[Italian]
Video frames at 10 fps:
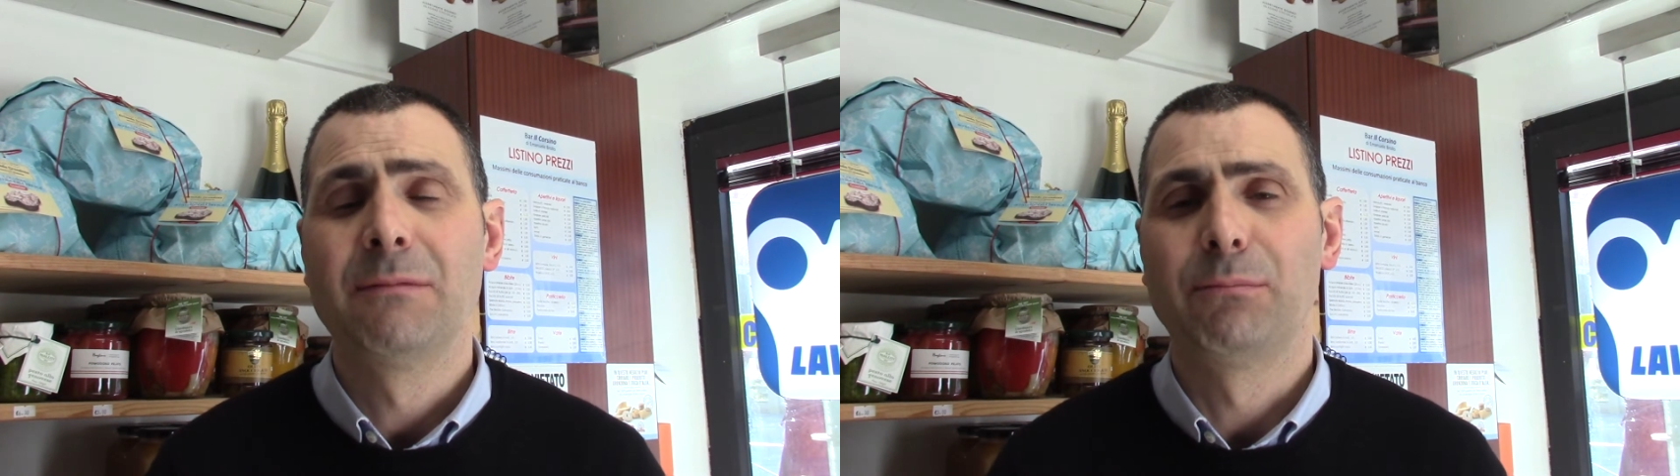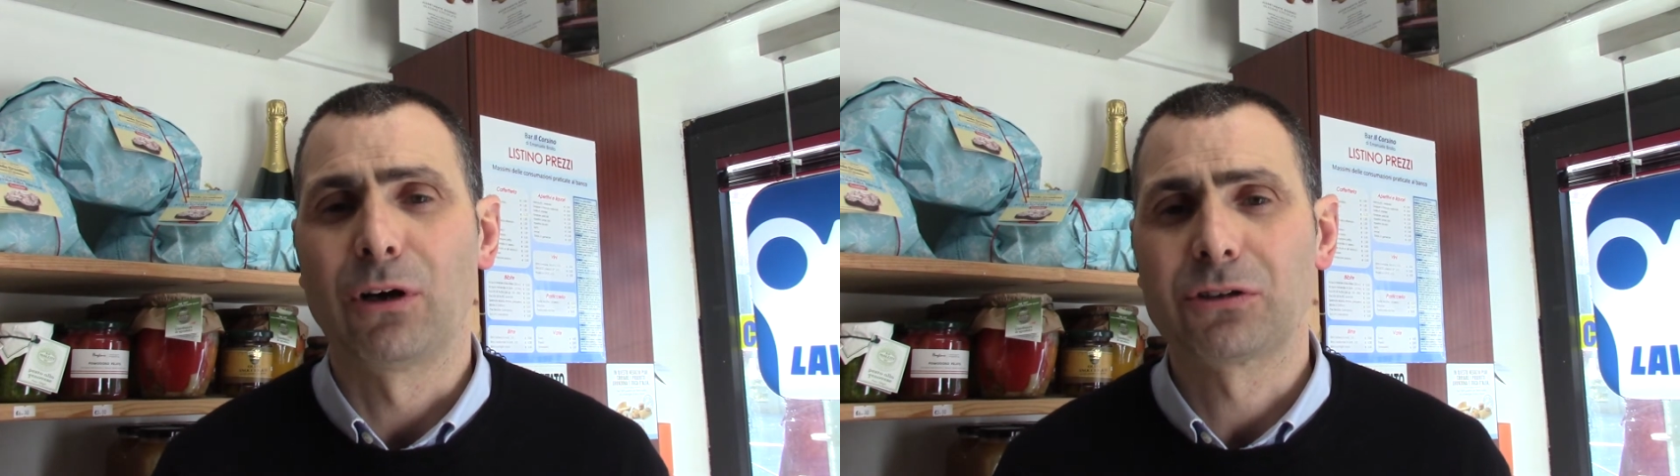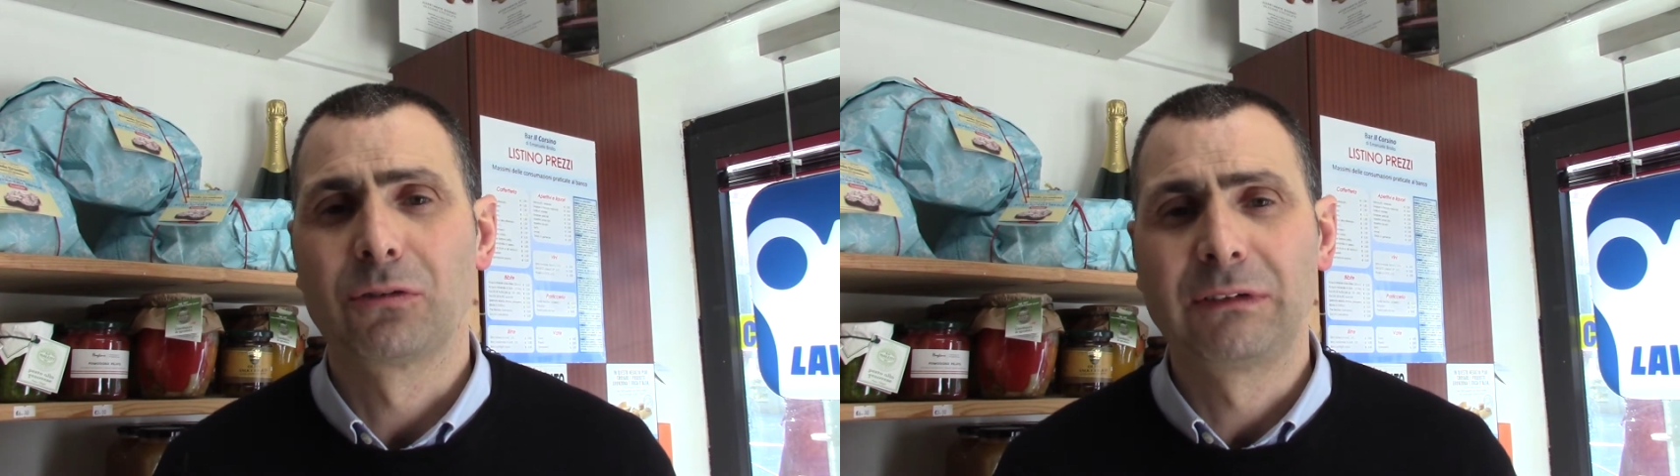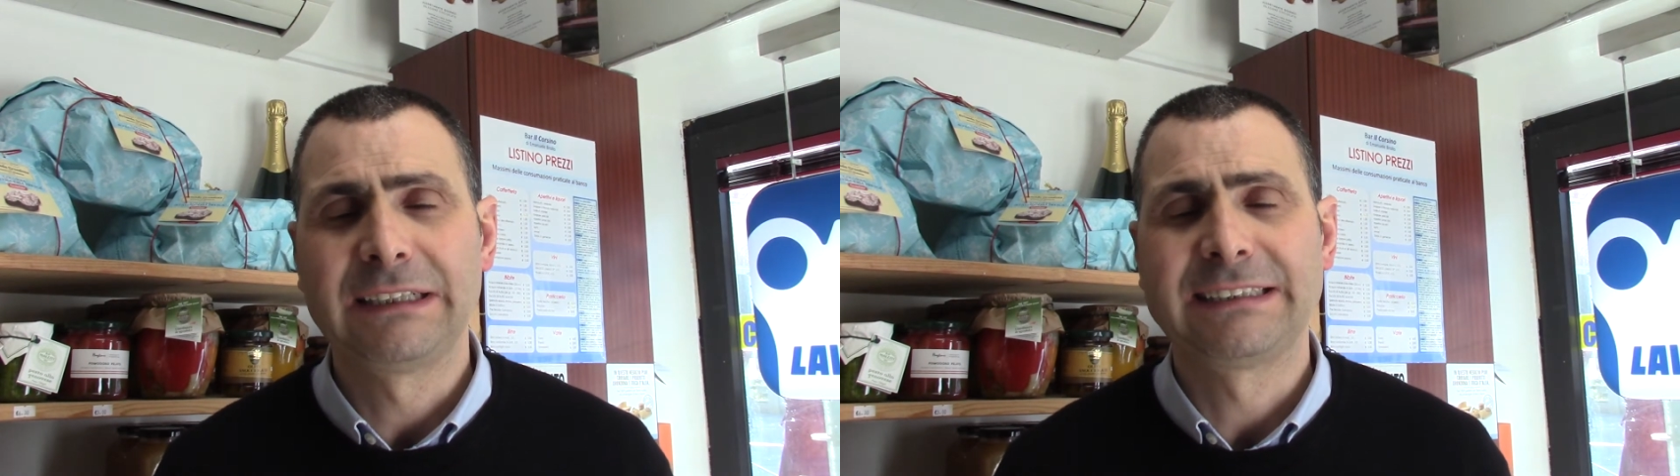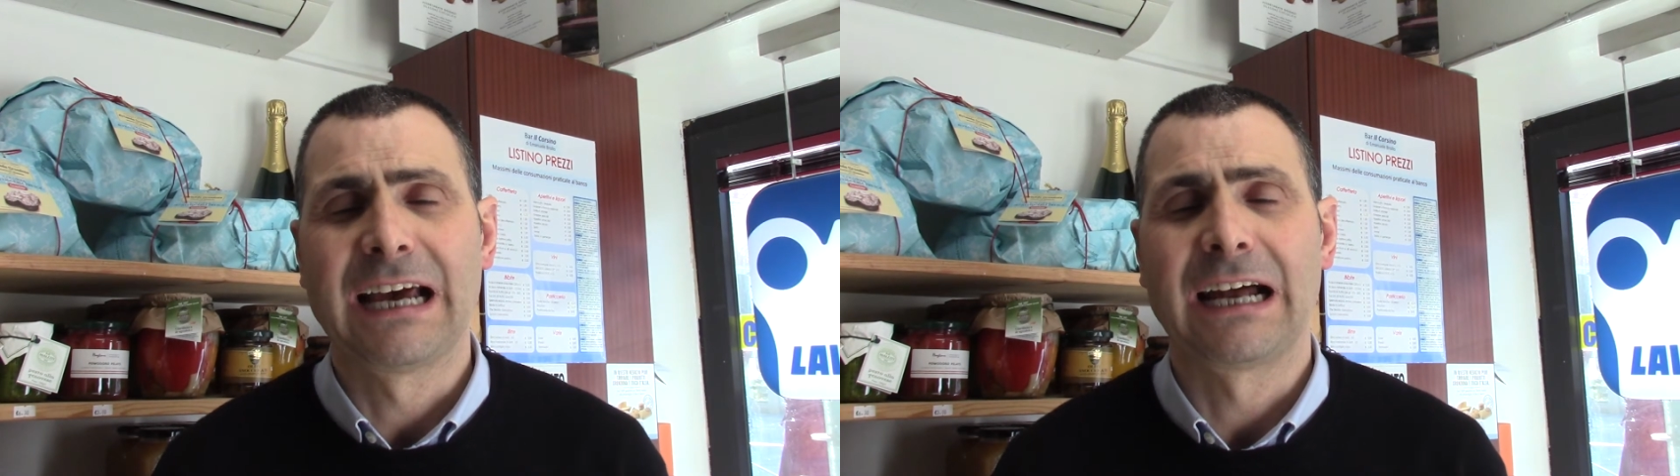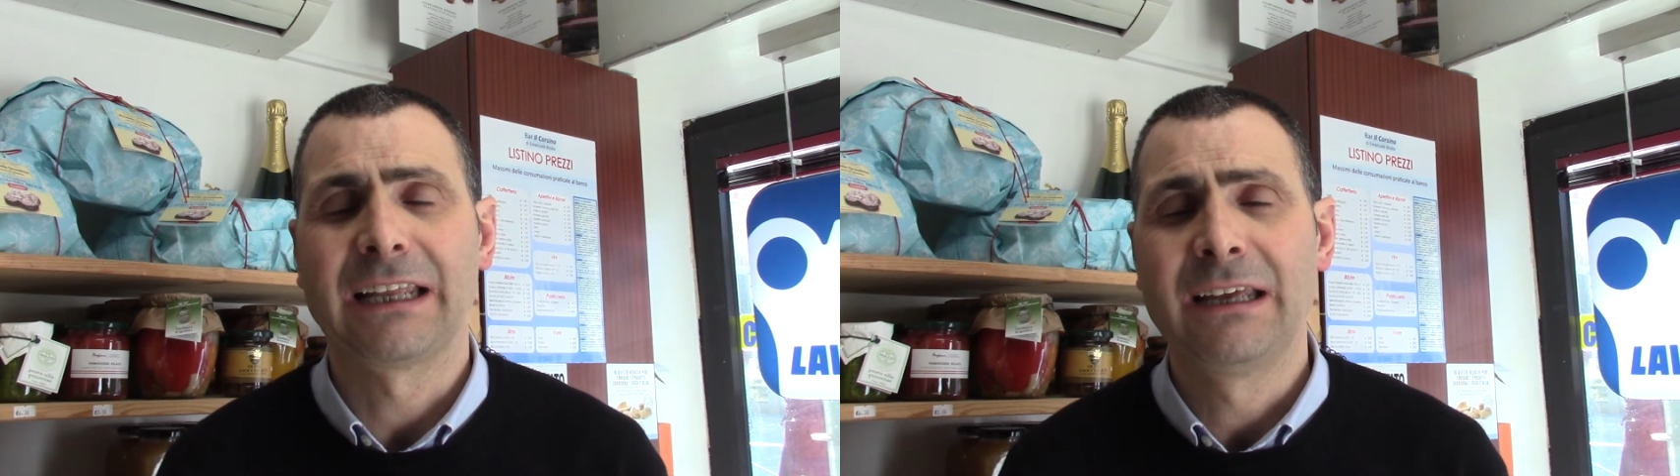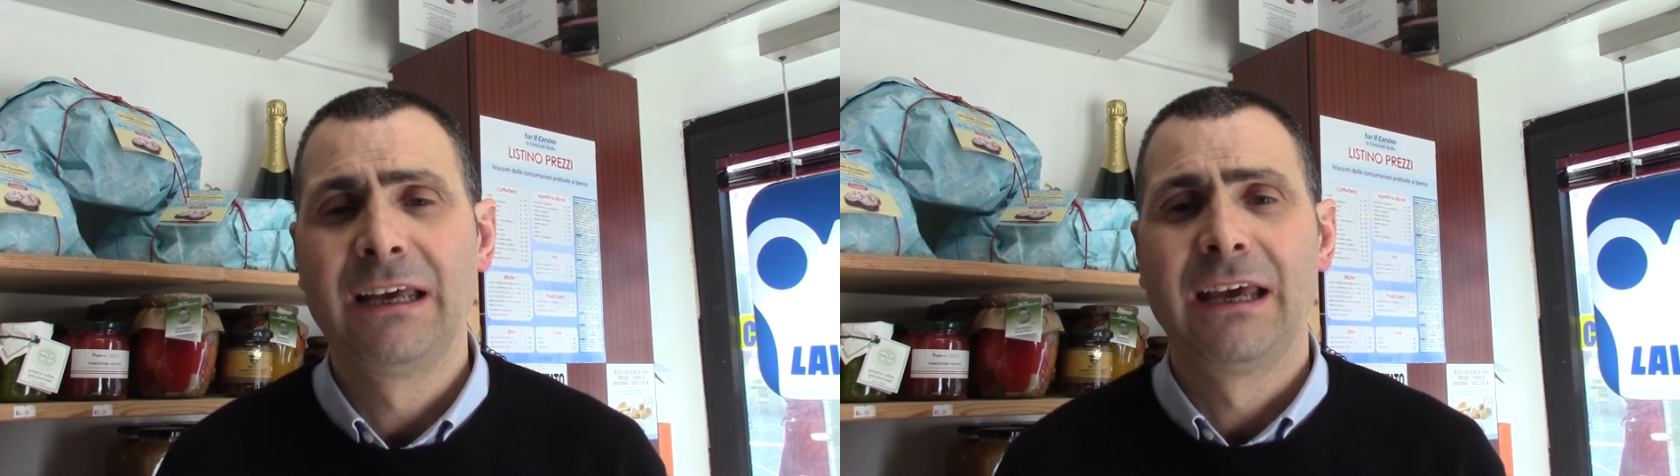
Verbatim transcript: possono iniziare